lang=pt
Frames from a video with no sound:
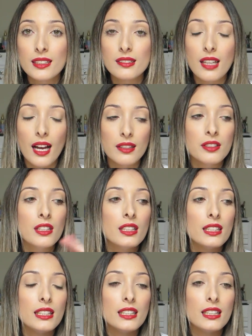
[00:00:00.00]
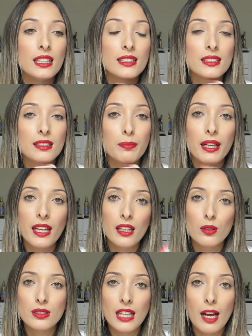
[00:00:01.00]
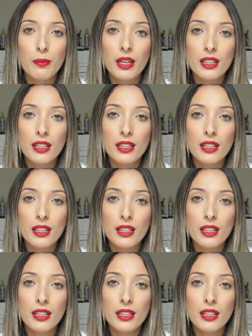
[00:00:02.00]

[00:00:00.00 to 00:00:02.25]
tá? E eles, pra quem não sabe,